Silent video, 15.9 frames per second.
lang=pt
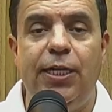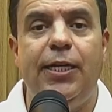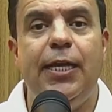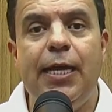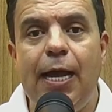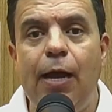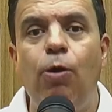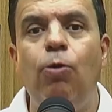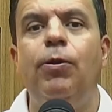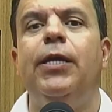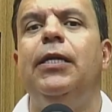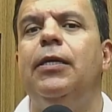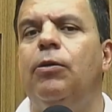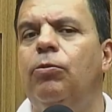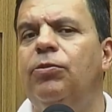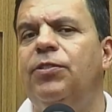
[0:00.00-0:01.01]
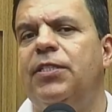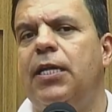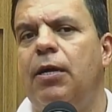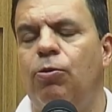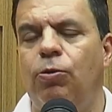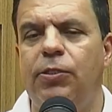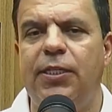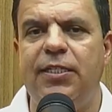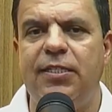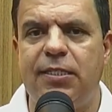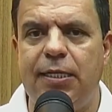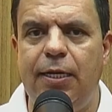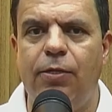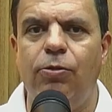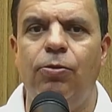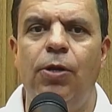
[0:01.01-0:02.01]
que é o que não está
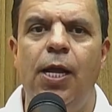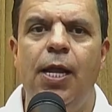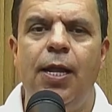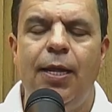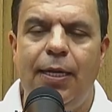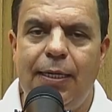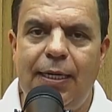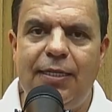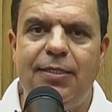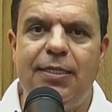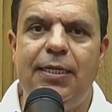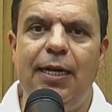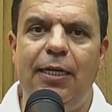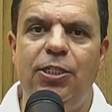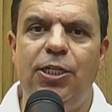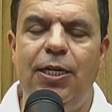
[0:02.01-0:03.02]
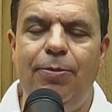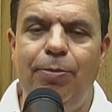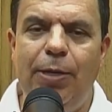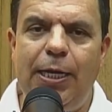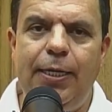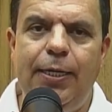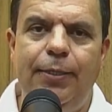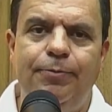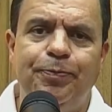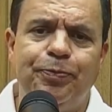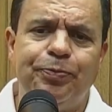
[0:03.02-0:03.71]
acontecendo na cidade de Limeira